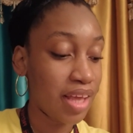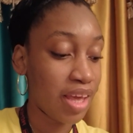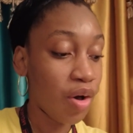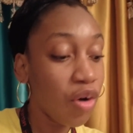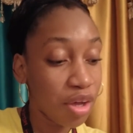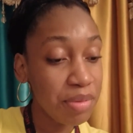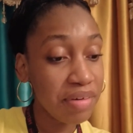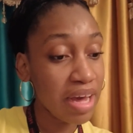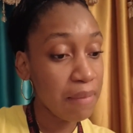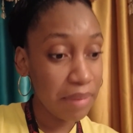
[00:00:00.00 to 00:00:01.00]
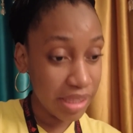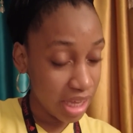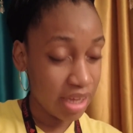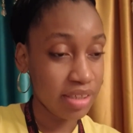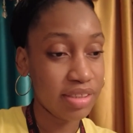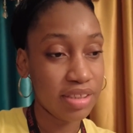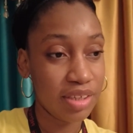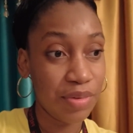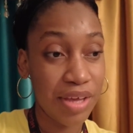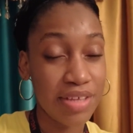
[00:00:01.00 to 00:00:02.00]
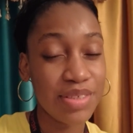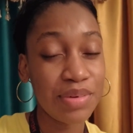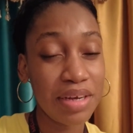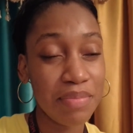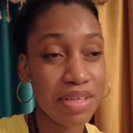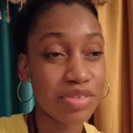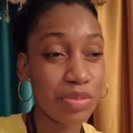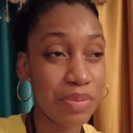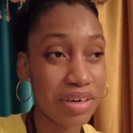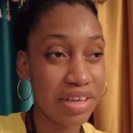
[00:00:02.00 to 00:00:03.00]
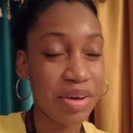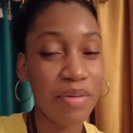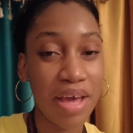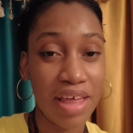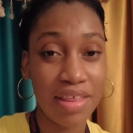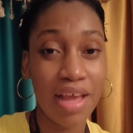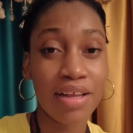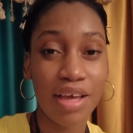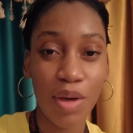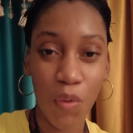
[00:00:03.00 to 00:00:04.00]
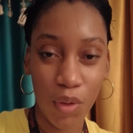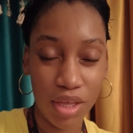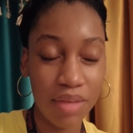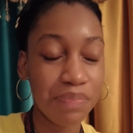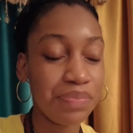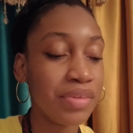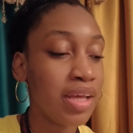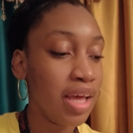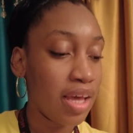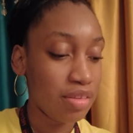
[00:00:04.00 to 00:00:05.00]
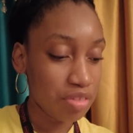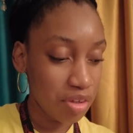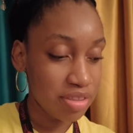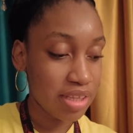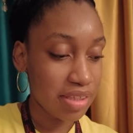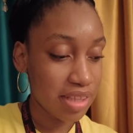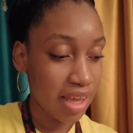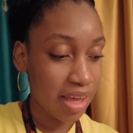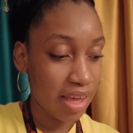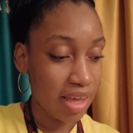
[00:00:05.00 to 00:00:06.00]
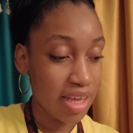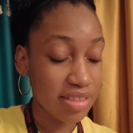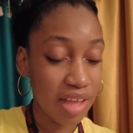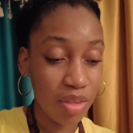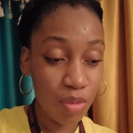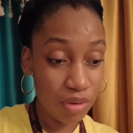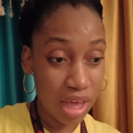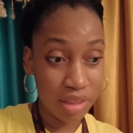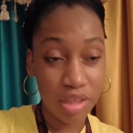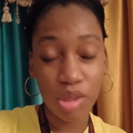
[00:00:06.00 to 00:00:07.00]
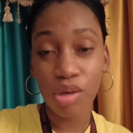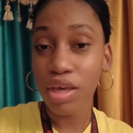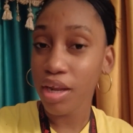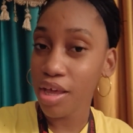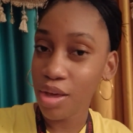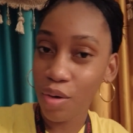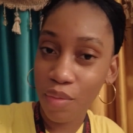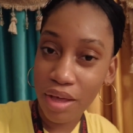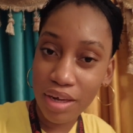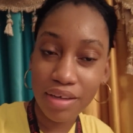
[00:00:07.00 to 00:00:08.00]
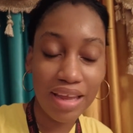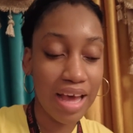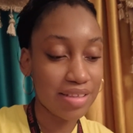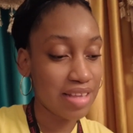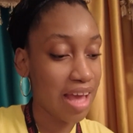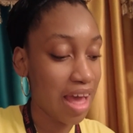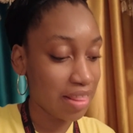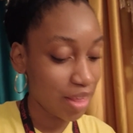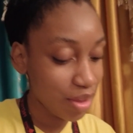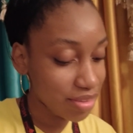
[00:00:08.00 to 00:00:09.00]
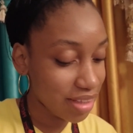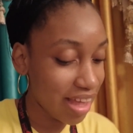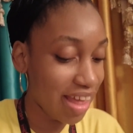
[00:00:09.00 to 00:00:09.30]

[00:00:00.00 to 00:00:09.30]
eh, hoy me van a peinar. Hoy hace un clima súper rico, vaya día el que escogí. Entonces, eh, está nubladito, quiere llover, gracias a Dios,